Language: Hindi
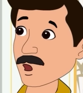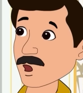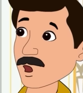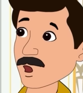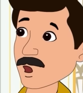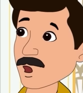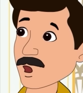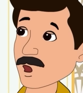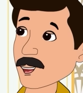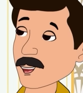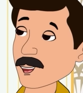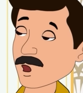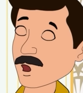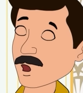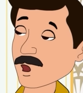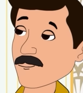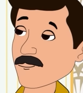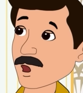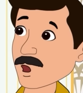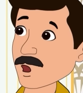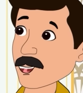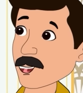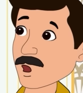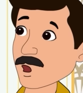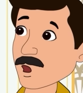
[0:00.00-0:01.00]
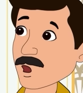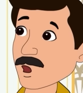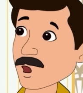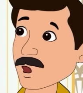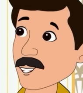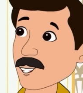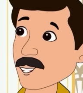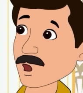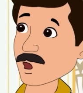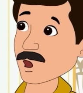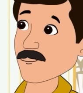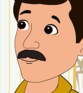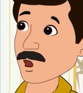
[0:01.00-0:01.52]
ग्राउंड में वॉक करना
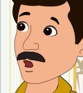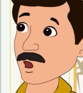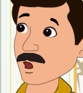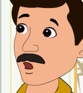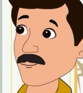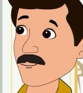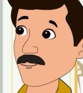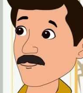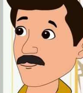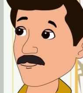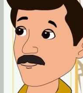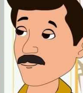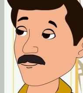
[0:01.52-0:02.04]
शुरू करो